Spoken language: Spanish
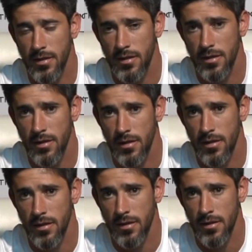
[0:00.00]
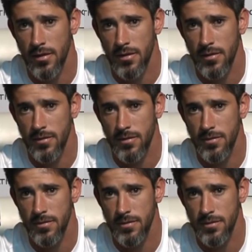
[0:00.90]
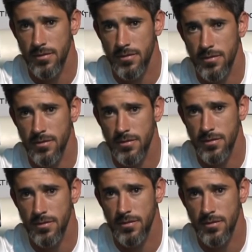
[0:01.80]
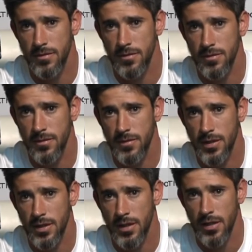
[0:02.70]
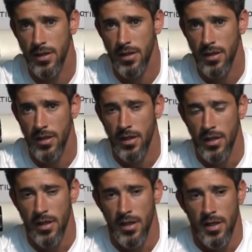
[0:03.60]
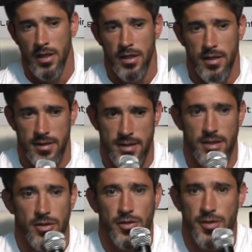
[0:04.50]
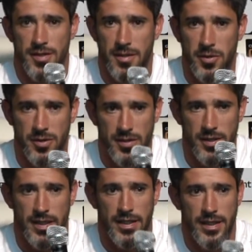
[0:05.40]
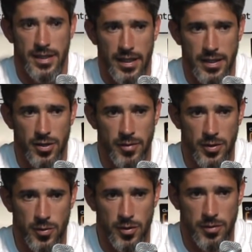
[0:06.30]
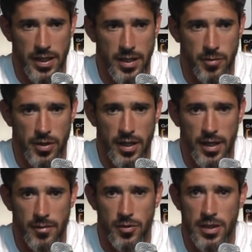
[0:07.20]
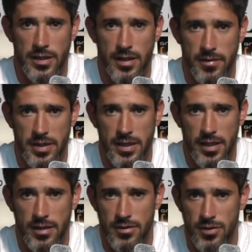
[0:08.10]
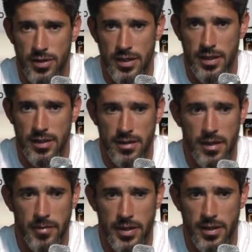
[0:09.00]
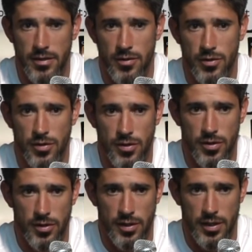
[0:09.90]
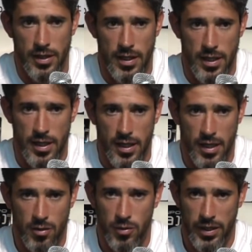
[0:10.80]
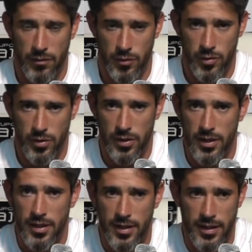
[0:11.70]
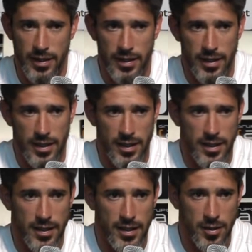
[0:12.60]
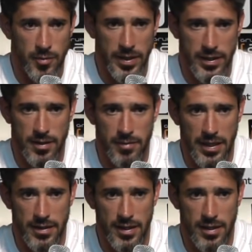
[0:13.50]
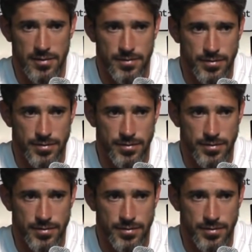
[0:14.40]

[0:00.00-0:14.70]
donde te has formado. Eh, ¿Has hablado con él de qué es lo que te va a pedir puntualmente la cancha? Sí, nos conocemos. Eh, Darío me tuvo en una época muy linda mía, en donde estaba aprendiendo a jugar al fútbol, eh, a compartir en plantel.